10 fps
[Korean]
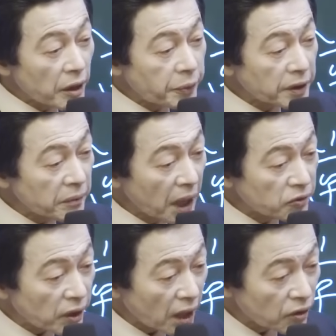옆에 있는
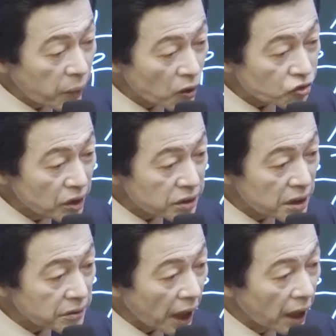마누라라도 볼 수
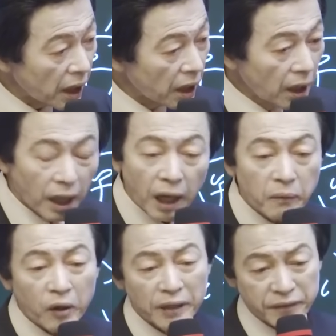있을 때가
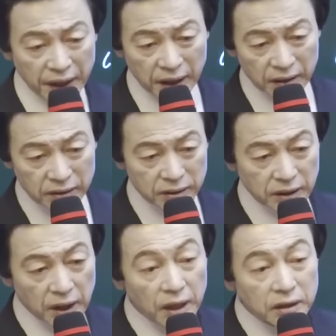행복한 때야.
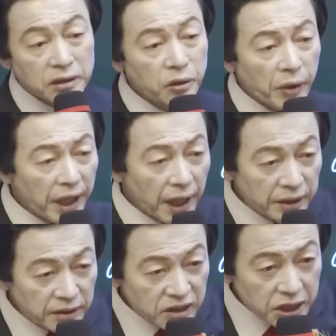그
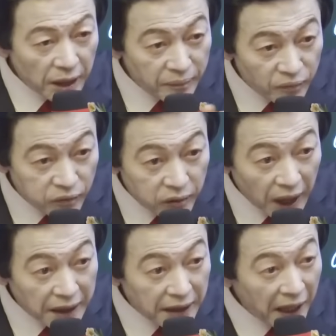외에는
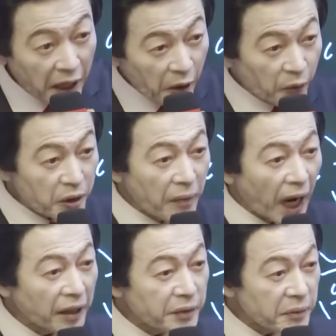전부가 이게 우리
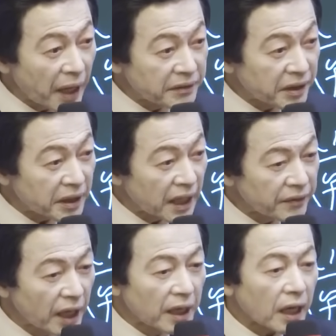마음이
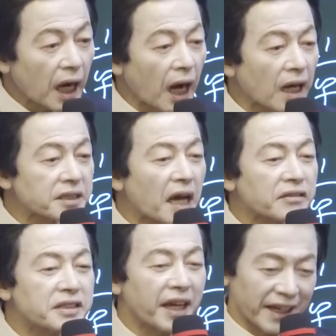만들어낸
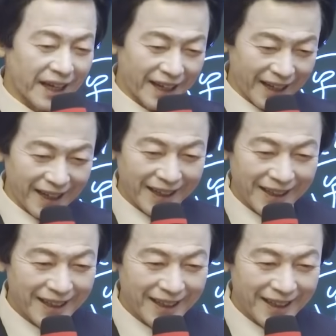가상세계야.